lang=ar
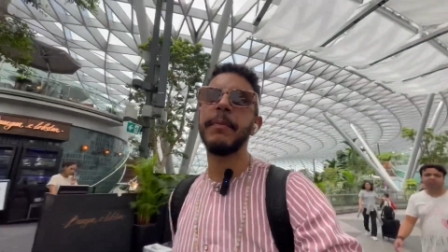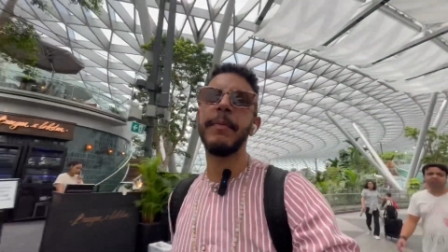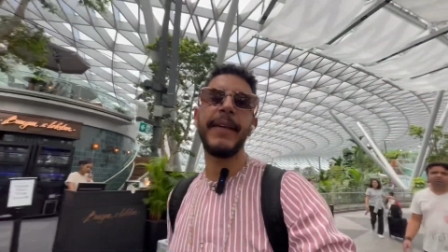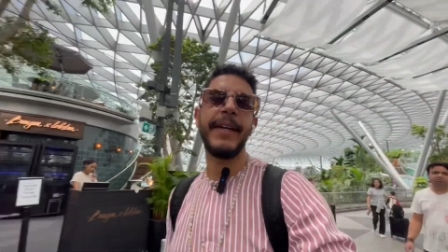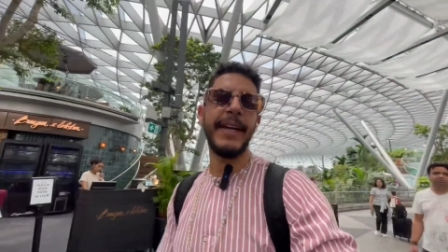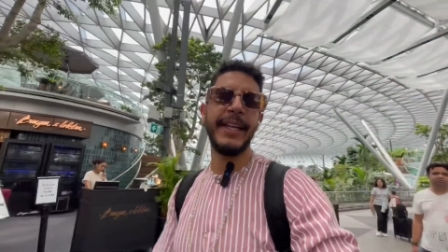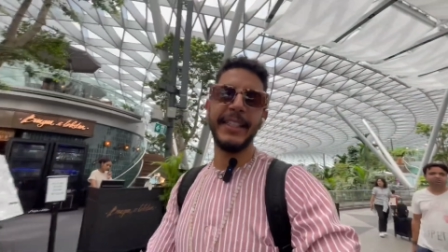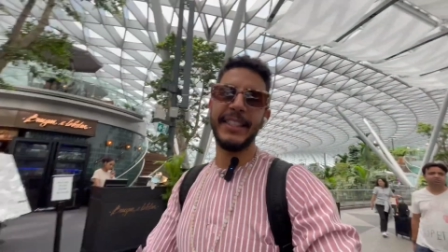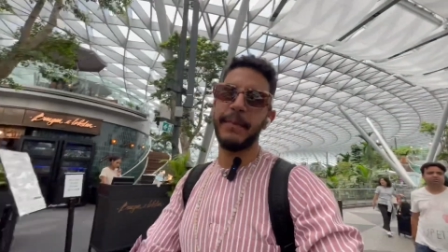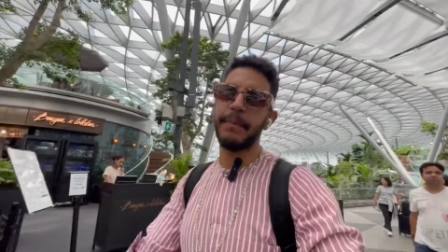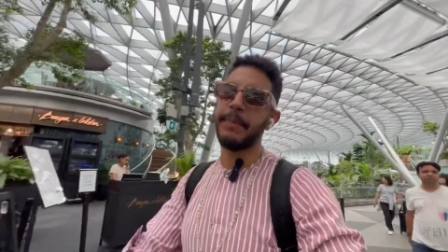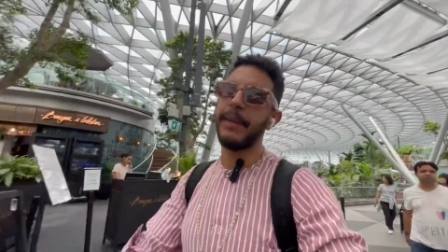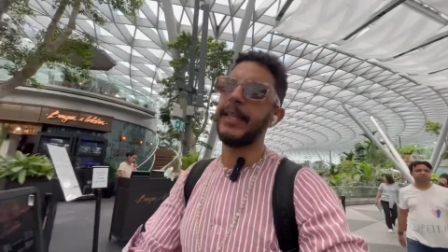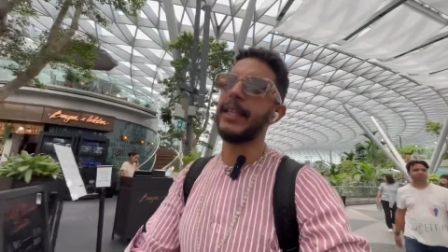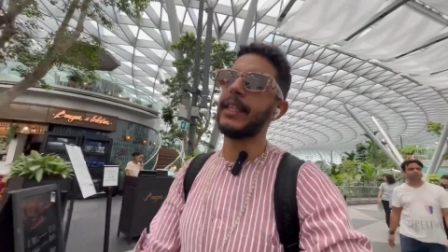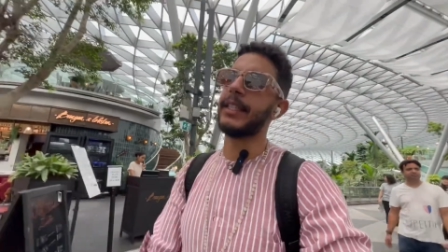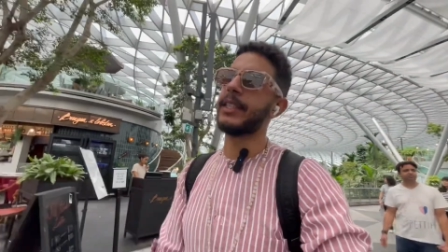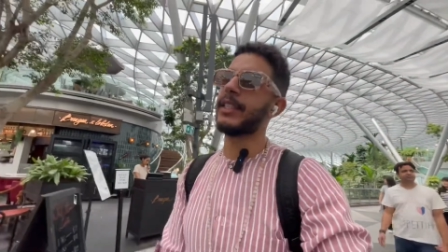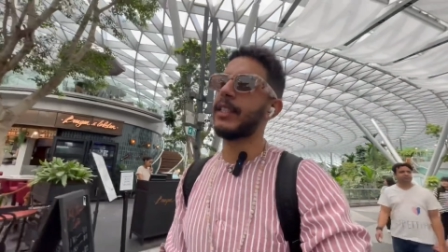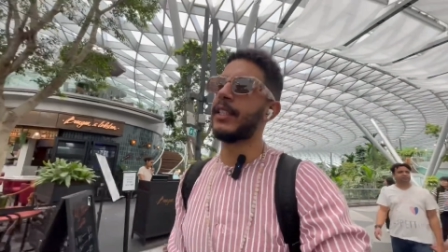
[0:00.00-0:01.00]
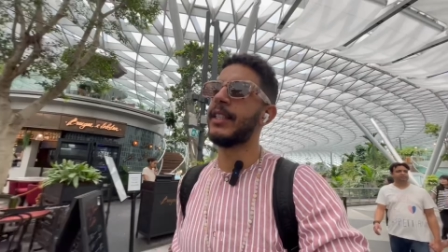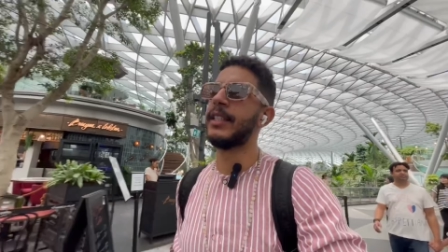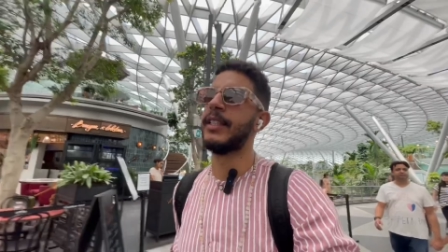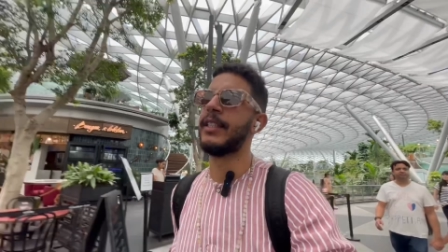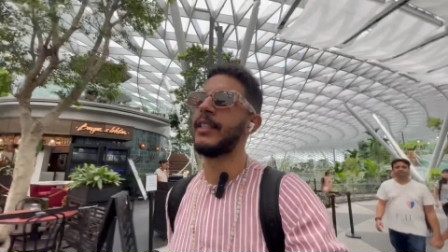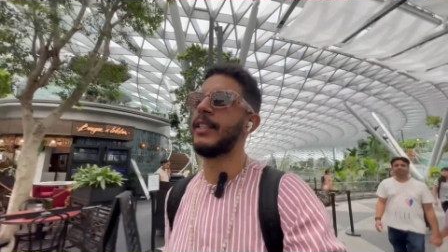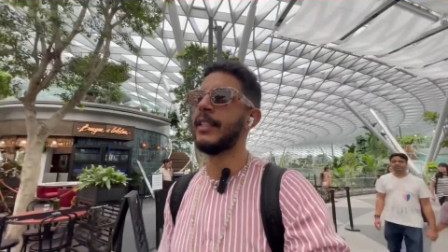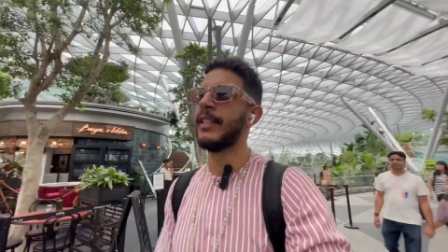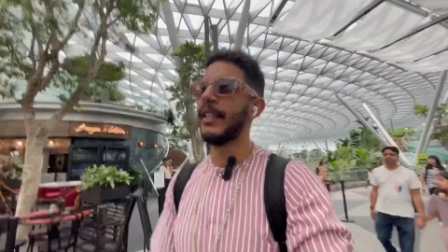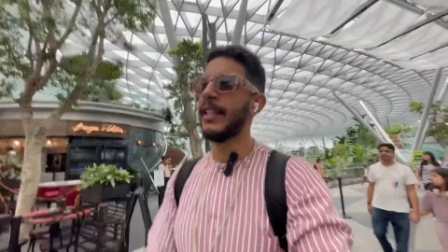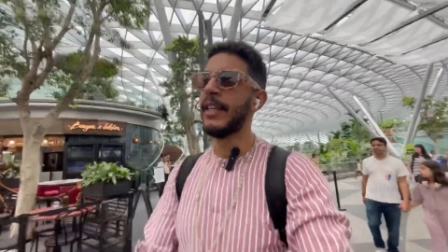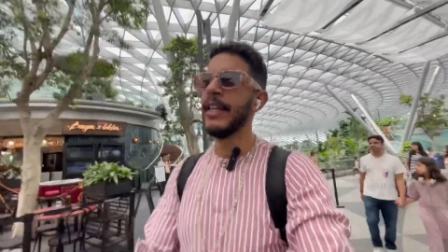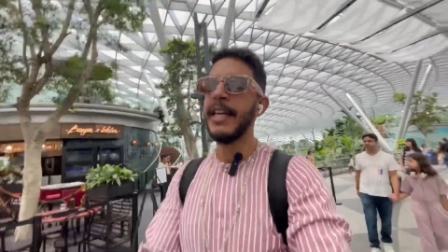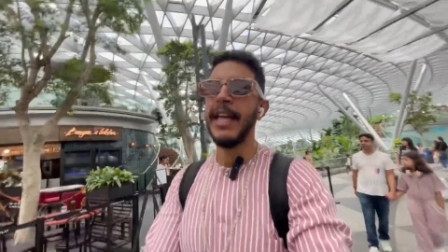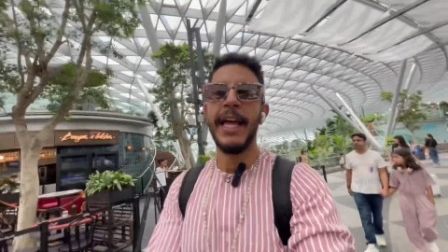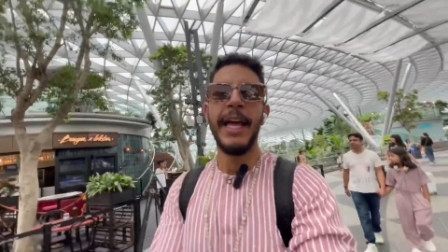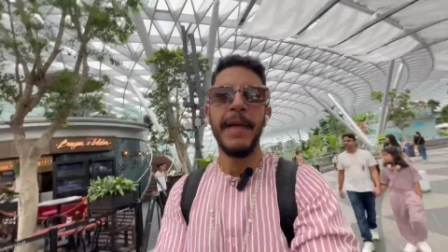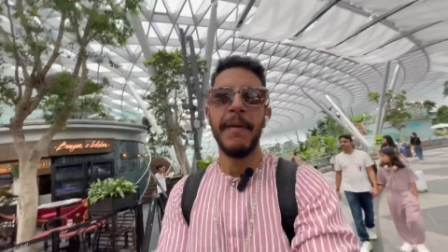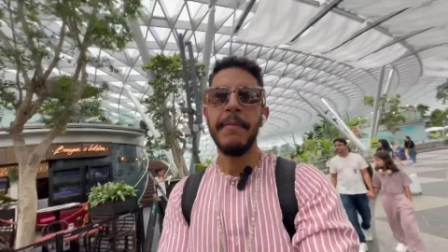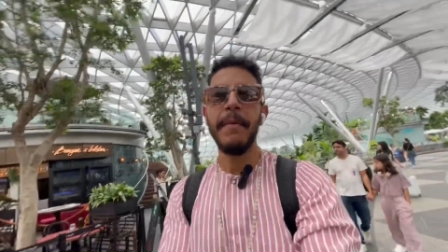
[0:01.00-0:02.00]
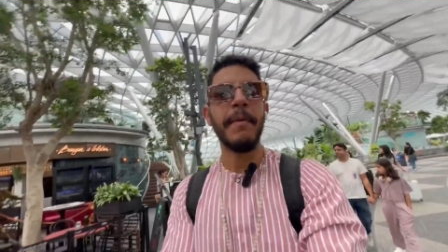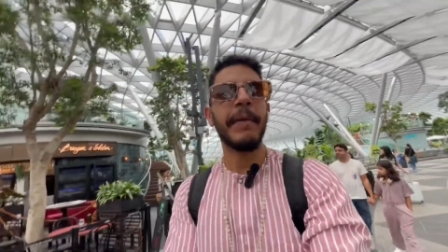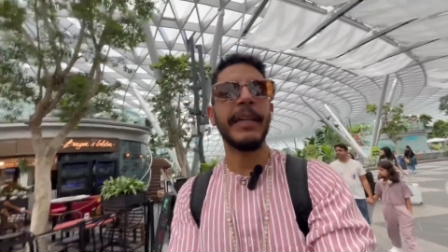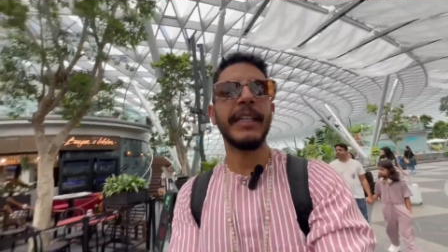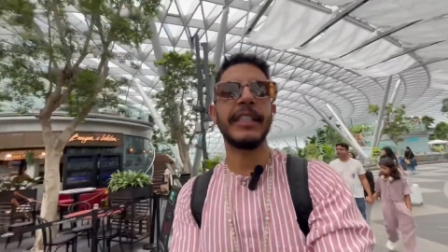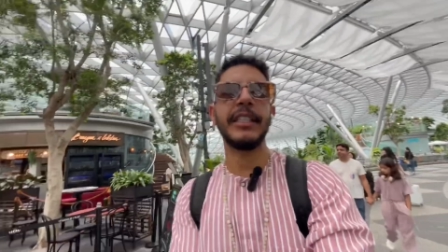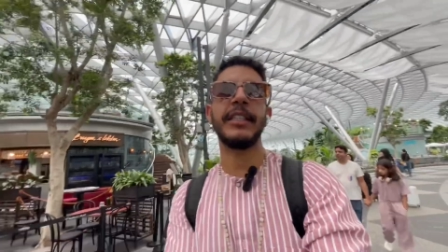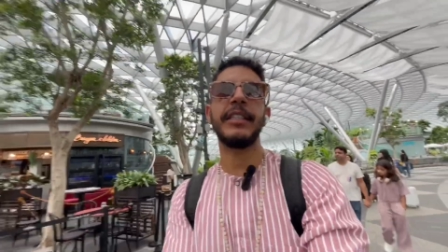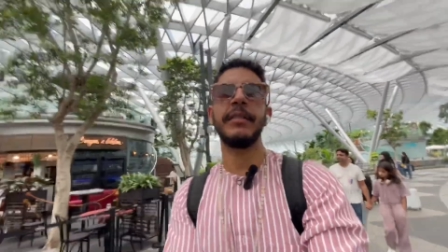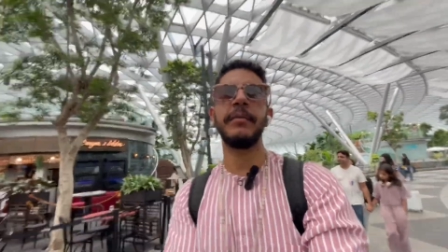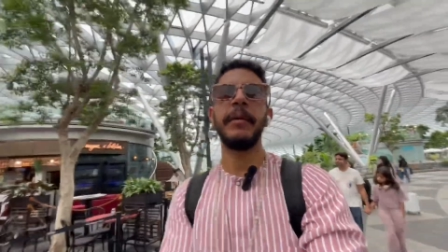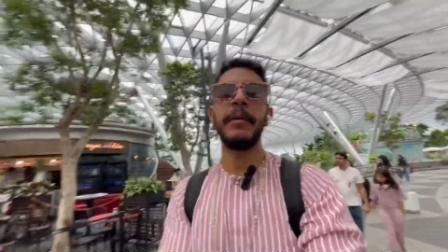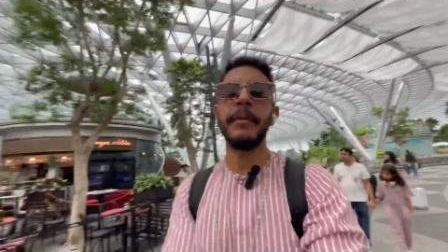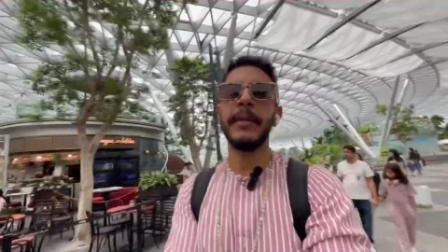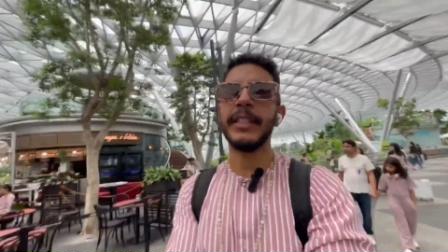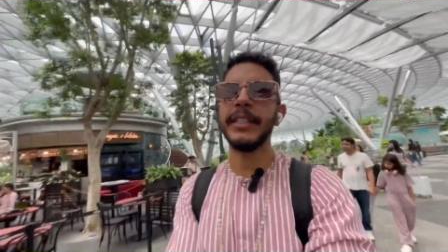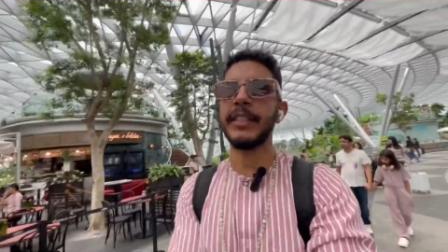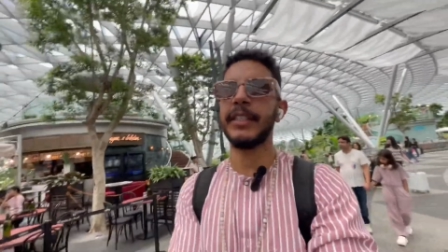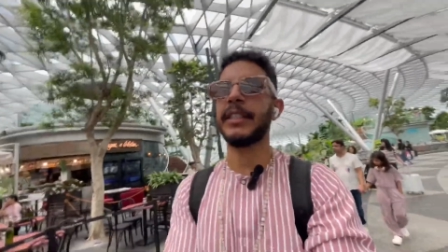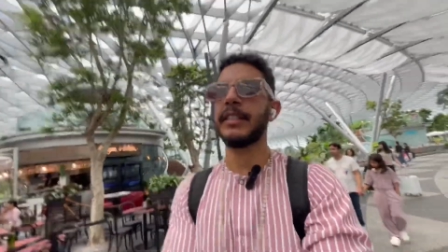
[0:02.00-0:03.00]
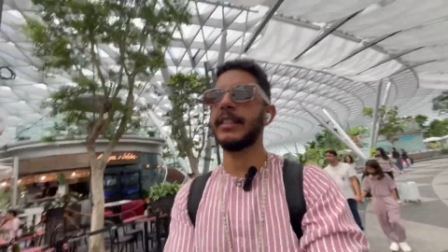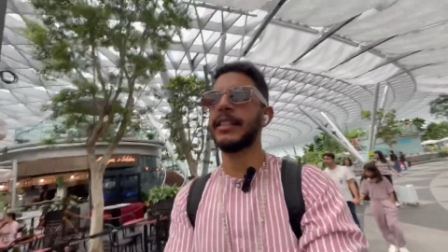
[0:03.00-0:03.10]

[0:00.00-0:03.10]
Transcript: ما ينسبيريكش ما يمكنش ما يمكنش